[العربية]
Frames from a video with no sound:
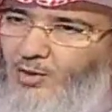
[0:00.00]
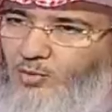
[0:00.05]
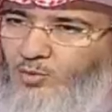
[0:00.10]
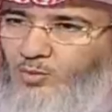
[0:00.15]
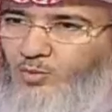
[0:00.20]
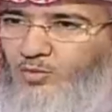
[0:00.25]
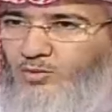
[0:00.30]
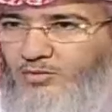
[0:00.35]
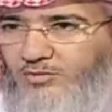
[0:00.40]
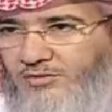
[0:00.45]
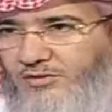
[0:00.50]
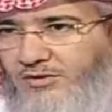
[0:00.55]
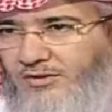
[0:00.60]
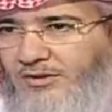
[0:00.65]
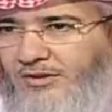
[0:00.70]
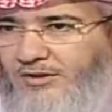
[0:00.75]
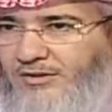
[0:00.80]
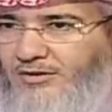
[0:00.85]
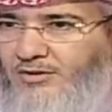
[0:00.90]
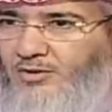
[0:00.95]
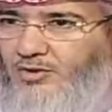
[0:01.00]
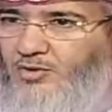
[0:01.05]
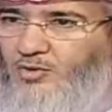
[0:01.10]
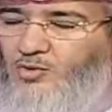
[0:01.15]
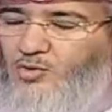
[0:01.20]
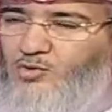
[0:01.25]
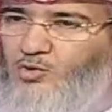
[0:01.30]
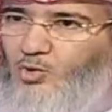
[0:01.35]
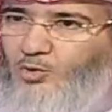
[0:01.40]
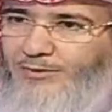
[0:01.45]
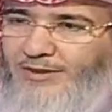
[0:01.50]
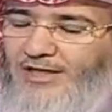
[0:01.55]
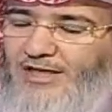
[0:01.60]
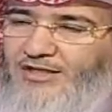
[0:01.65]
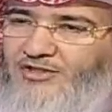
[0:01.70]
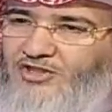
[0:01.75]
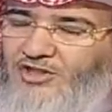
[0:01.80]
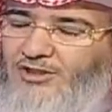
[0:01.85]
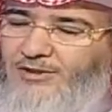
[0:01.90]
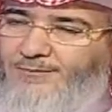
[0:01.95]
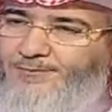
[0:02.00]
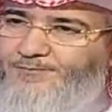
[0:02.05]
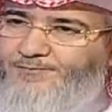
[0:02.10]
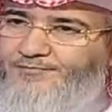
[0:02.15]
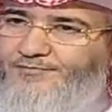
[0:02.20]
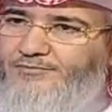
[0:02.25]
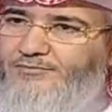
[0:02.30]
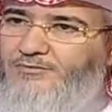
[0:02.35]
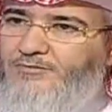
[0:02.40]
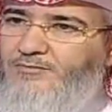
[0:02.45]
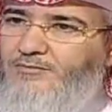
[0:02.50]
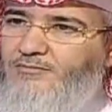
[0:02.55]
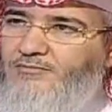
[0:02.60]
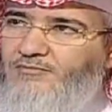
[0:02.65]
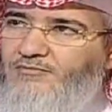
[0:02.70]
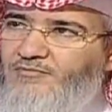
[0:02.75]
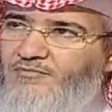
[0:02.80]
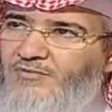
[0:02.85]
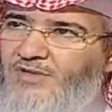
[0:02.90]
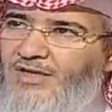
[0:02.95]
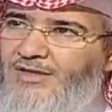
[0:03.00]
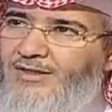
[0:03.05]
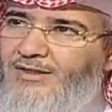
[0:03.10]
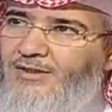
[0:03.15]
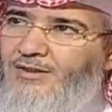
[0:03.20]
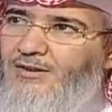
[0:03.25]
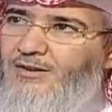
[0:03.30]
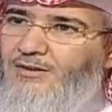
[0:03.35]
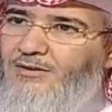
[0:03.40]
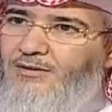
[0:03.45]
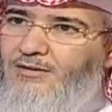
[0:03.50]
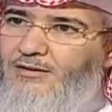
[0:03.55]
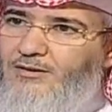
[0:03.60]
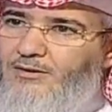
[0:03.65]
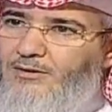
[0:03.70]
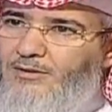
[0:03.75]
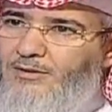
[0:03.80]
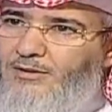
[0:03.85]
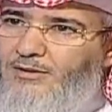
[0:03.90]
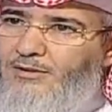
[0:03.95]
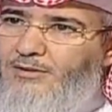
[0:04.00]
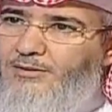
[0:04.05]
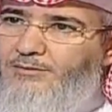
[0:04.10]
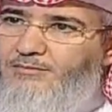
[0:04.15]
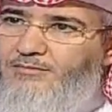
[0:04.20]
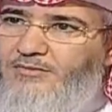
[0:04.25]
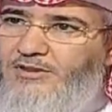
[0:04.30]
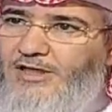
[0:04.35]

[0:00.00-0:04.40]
أو يعني بالص... آه، تجربة بالصح والخطأ يعني آه،